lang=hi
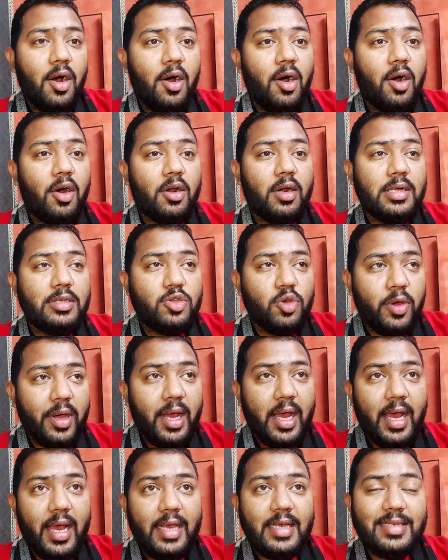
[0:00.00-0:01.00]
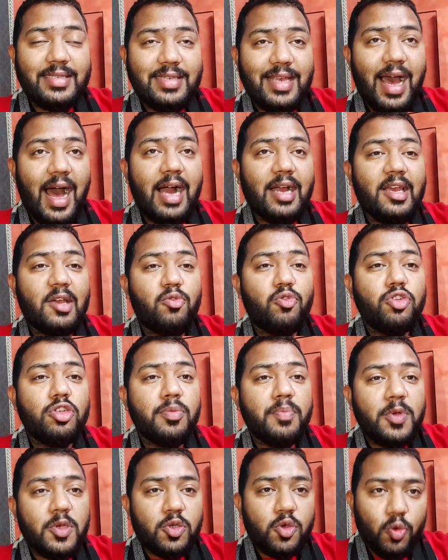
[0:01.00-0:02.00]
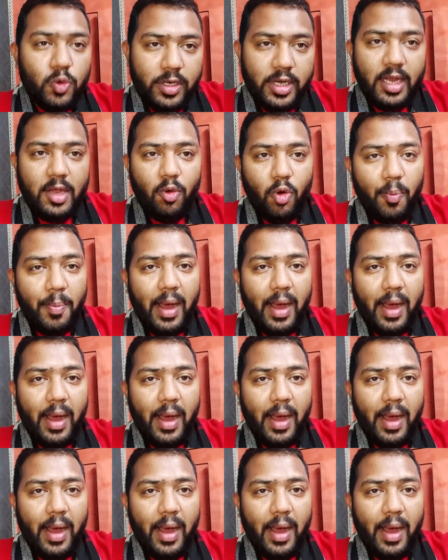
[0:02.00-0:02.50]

और जो है इससे आगे कुछ भी शूट नहीं हो